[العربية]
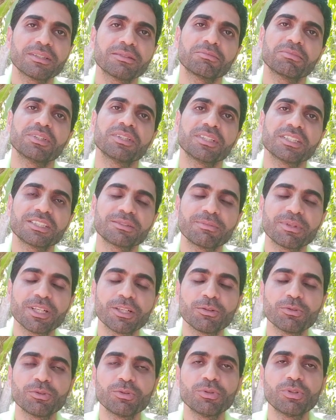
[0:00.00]

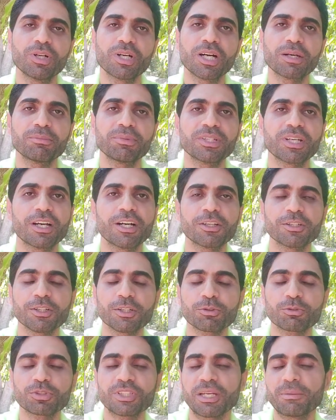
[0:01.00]
بالنسبة له
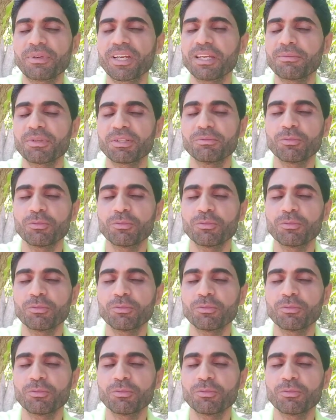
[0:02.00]
بيغيره تماما